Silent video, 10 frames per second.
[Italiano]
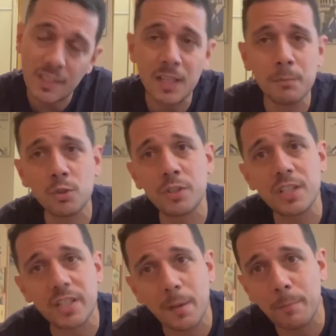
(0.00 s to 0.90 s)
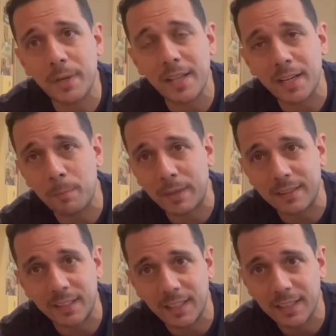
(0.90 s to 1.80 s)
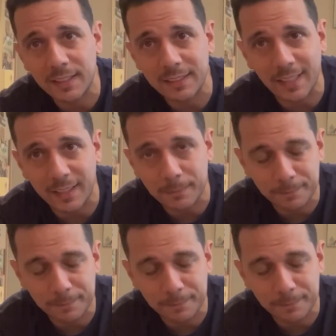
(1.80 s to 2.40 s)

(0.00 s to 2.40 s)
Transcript: bisogna sempre ripartire da lì.